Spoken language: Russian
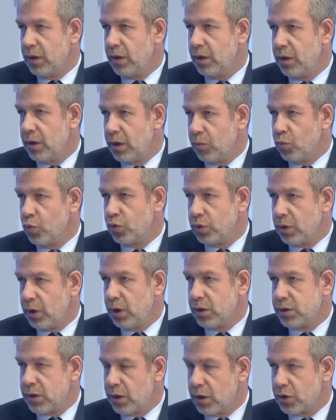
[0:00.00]
э, ремонта
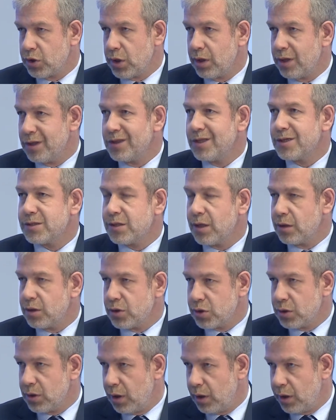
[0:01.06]
или содержания,
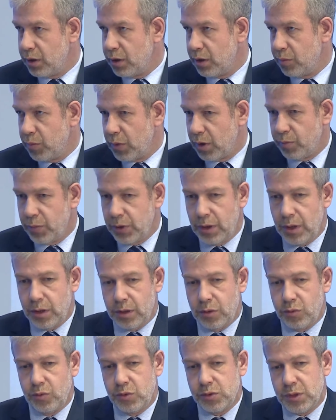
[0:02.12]
достаточно ли этих
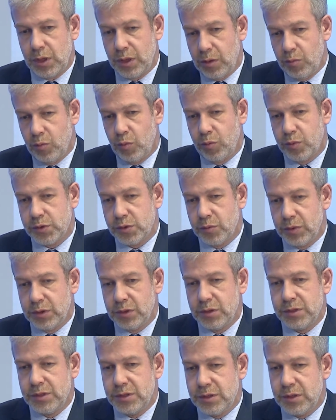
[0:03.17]
мероприятий? То есть таким образом
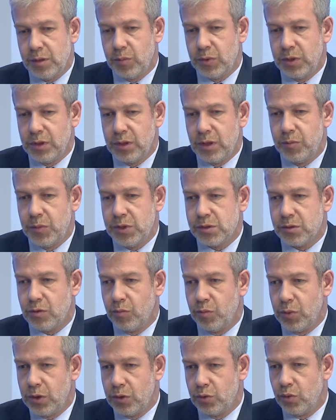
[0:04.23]
эта система
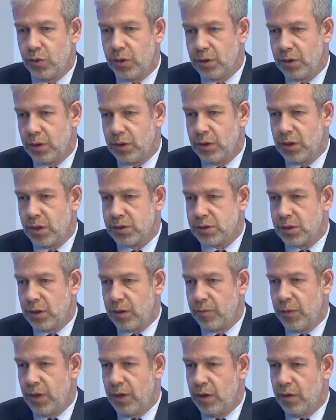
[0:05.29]
динамического мониторинга даст
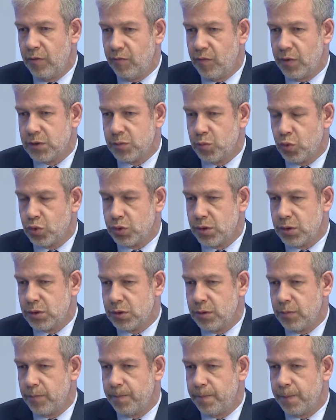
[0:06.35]
нам
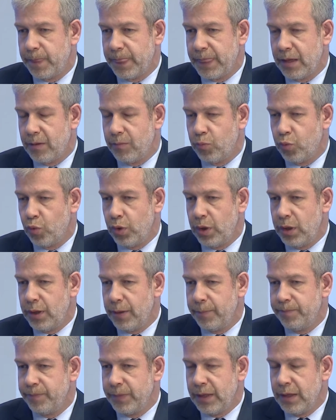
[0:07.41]
возможность
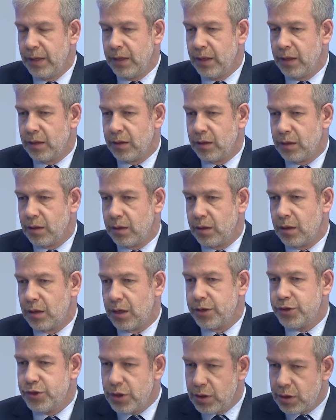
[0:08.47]
более Э,
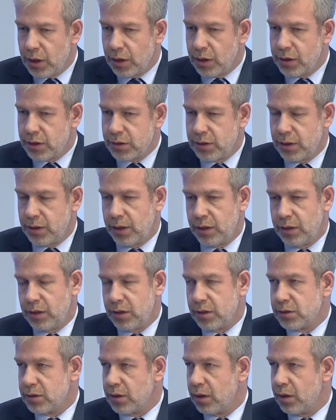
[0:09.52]
рачительно, если
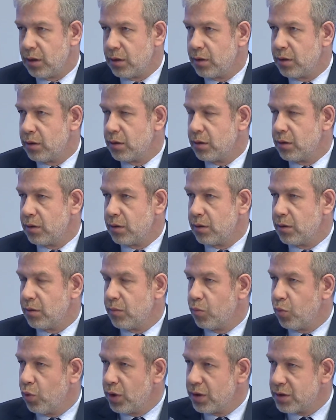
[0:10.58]
хотите сказать, э,
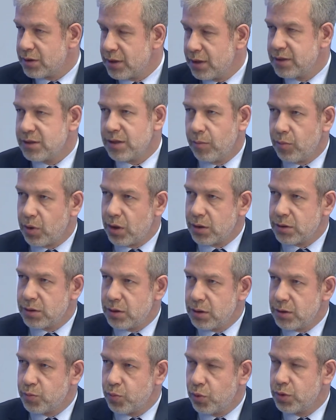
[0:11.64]
более
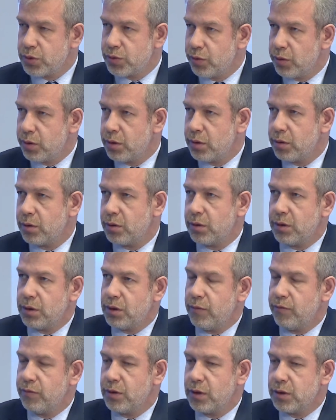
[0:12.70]
целесообразно использовать mm
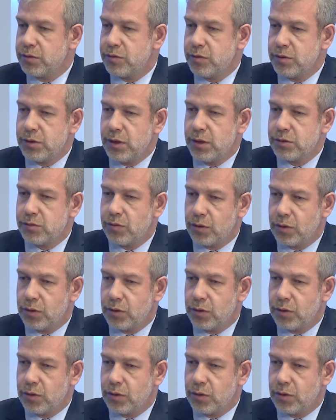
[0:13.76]
те финансовые средства,